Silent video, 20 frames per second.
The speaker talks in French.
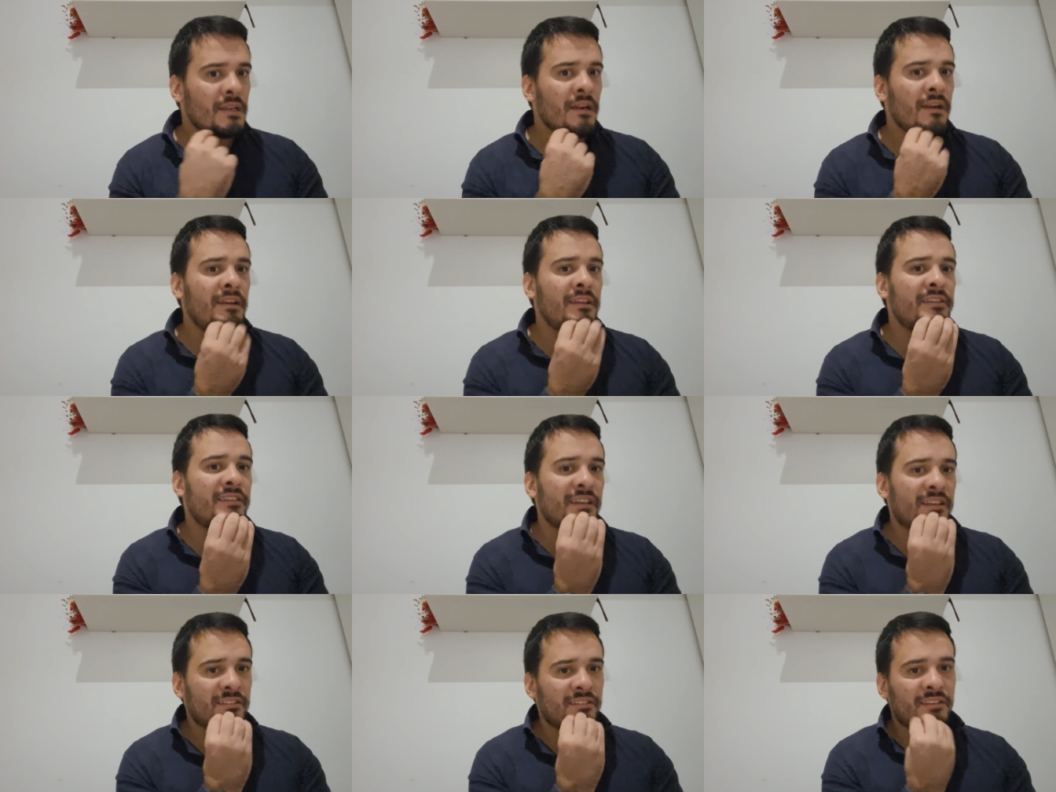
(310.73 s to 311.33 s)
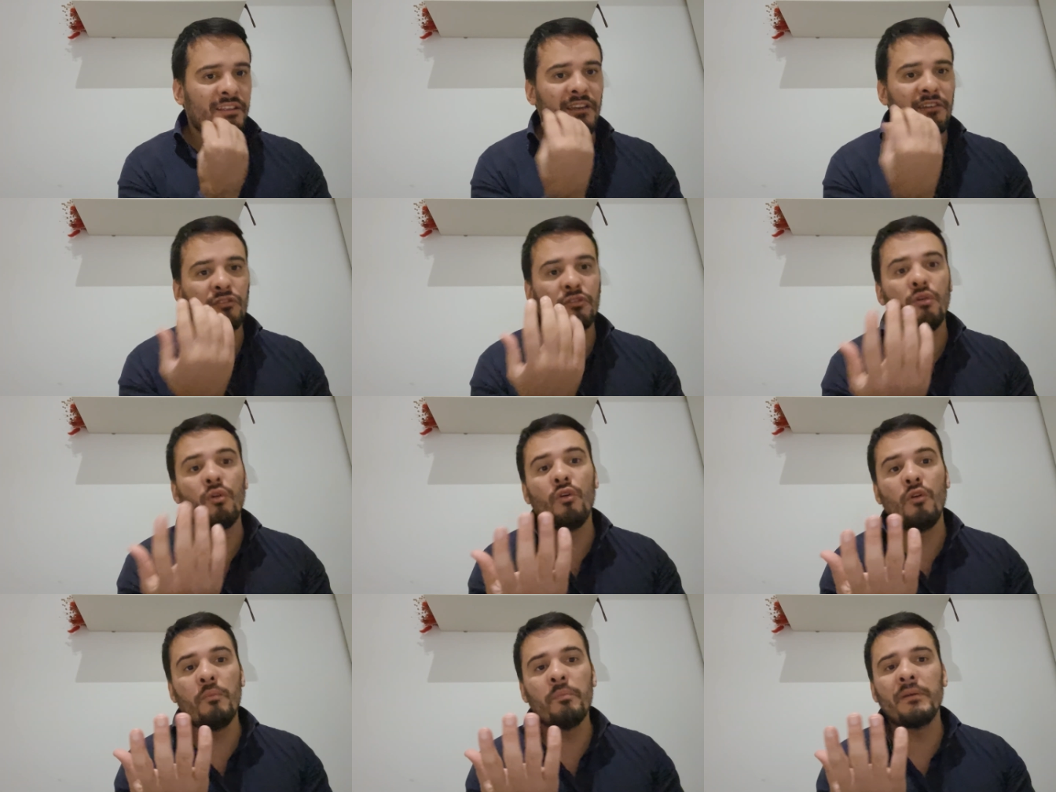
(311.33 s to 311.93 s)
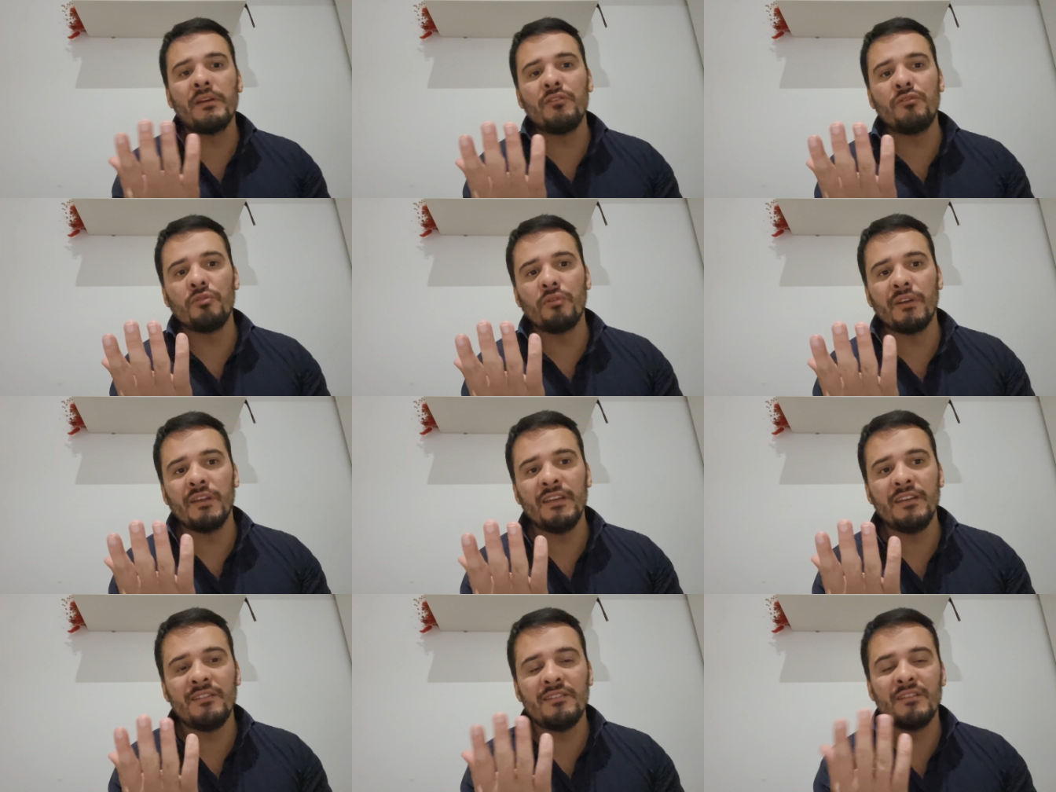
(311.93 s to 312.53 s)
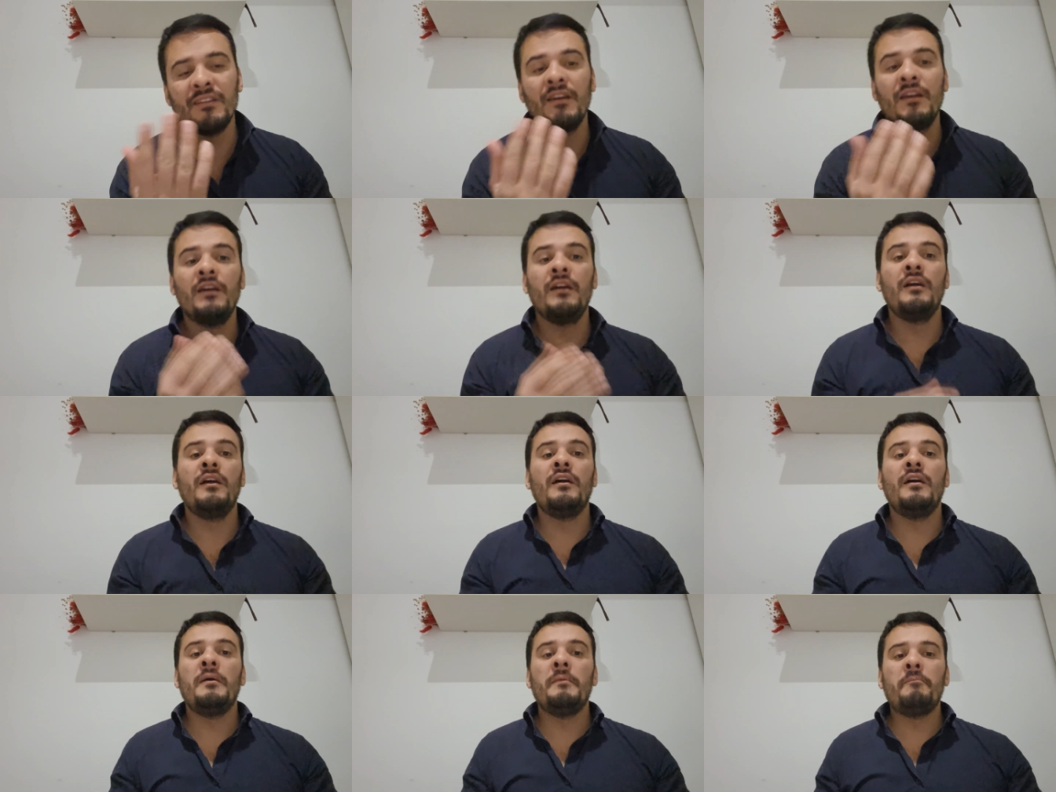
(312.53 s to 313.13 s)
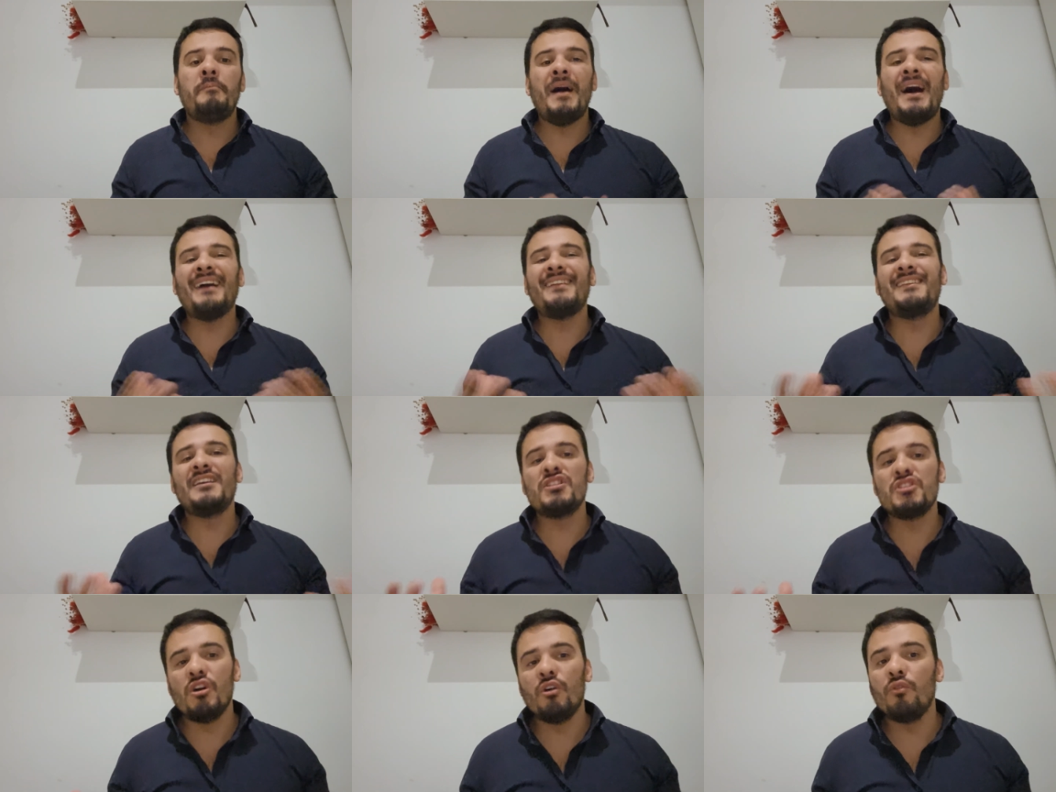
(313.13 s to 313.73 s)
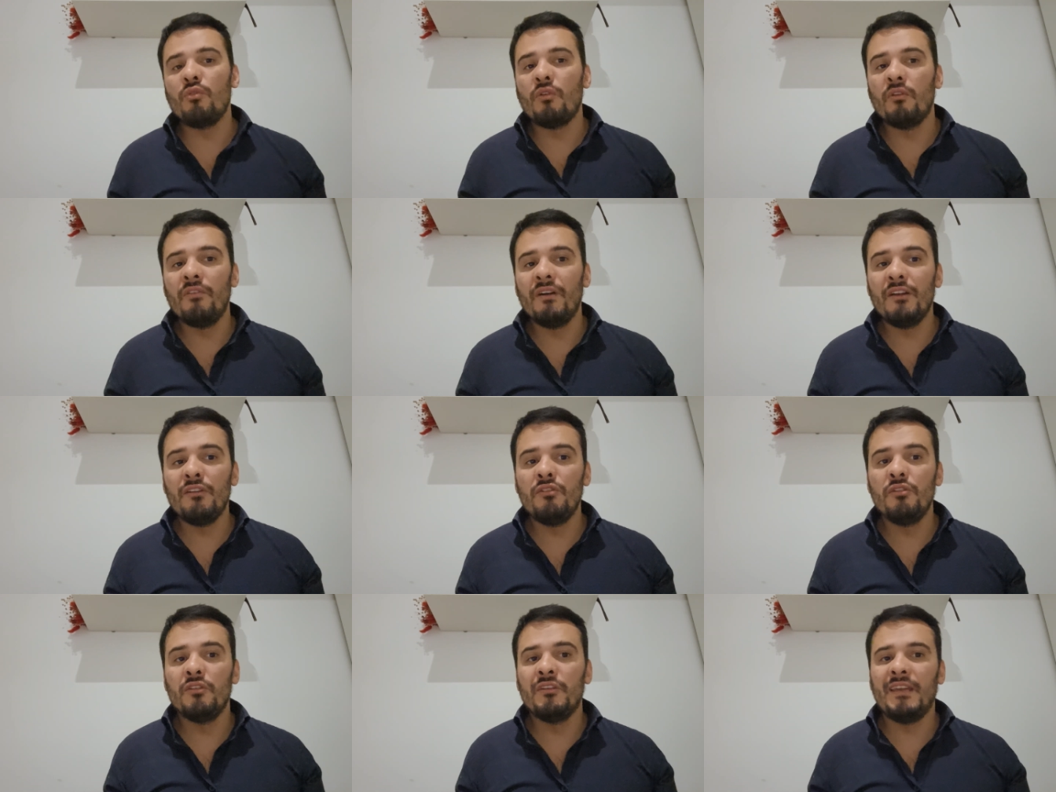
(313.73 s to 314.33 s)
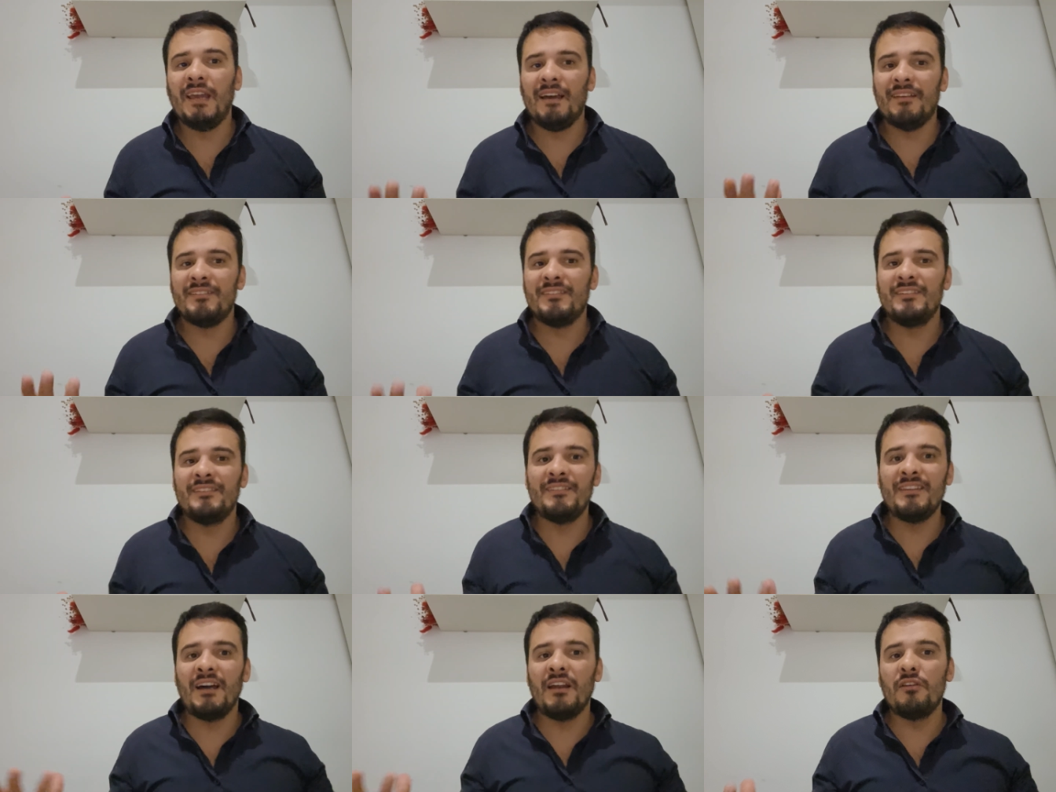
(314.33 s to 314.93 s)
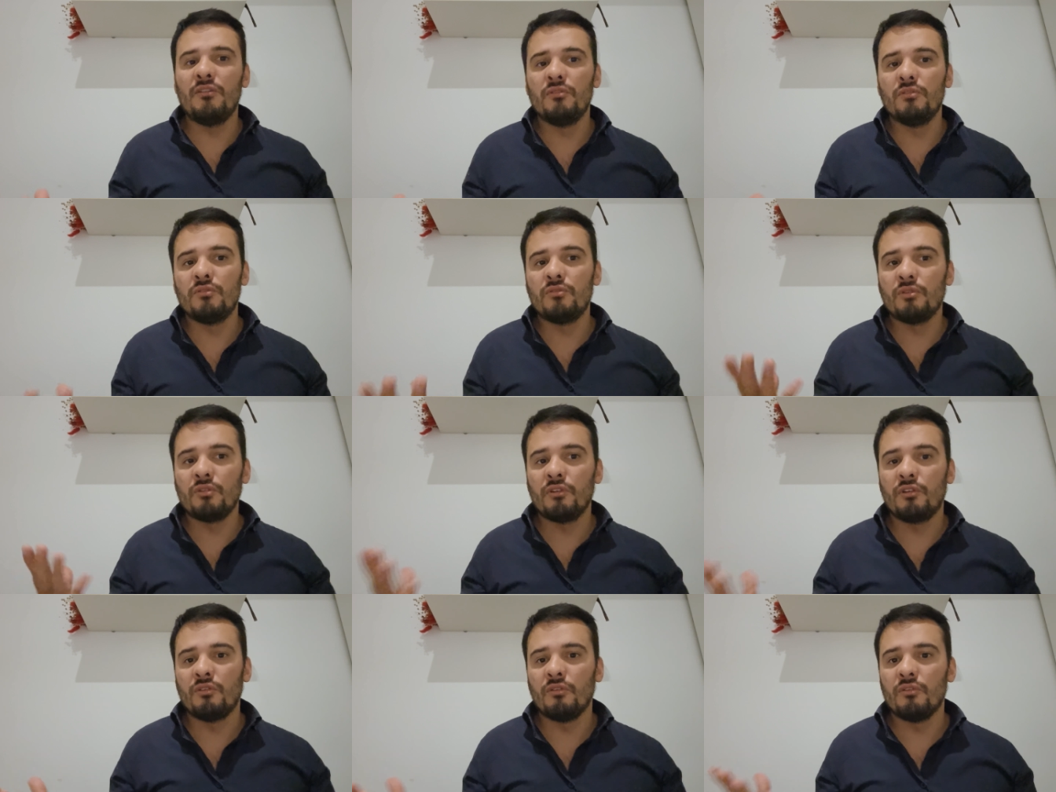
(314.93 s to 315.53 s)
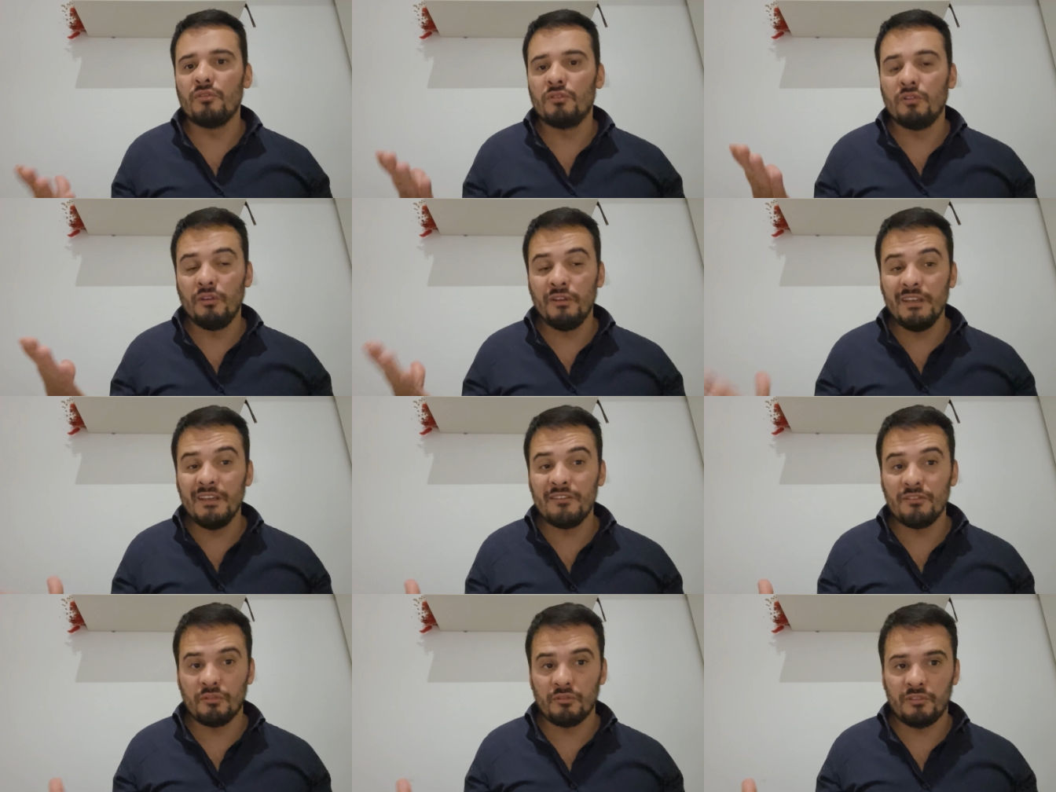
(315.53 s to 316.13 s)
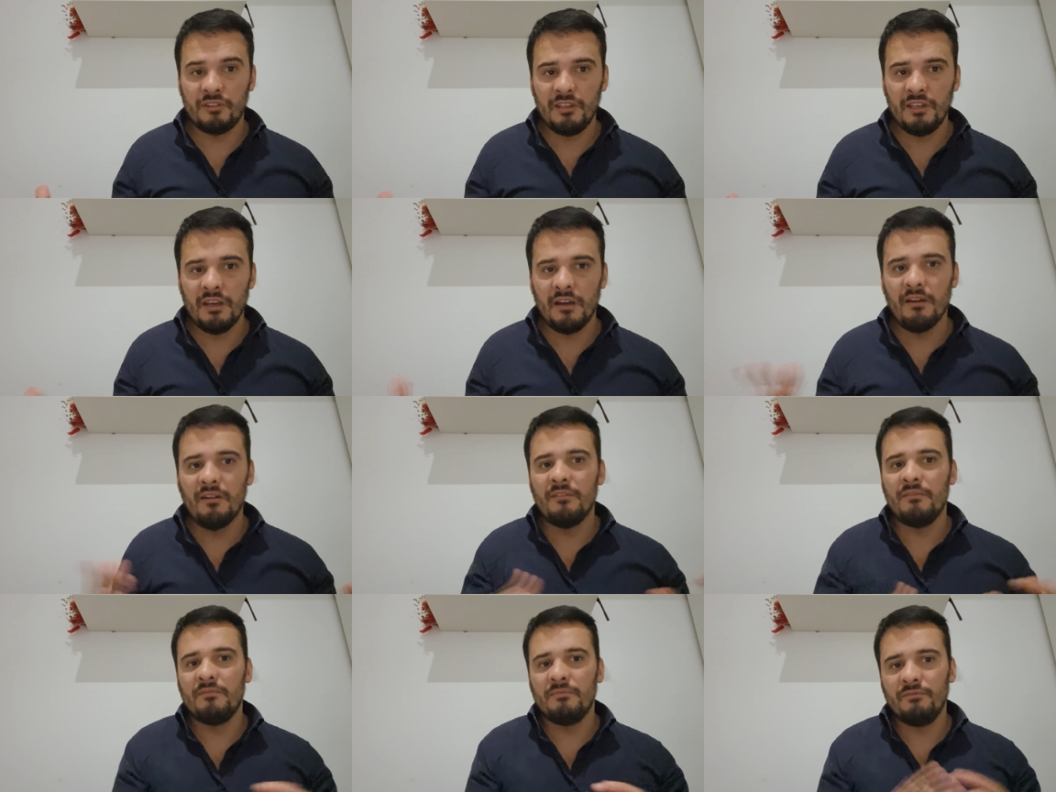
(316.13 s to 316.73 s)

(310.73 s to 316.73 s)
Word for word: Les extraits seront repris sur X par des gens convaincus, car c'est ça le truc de X aussi. Hein.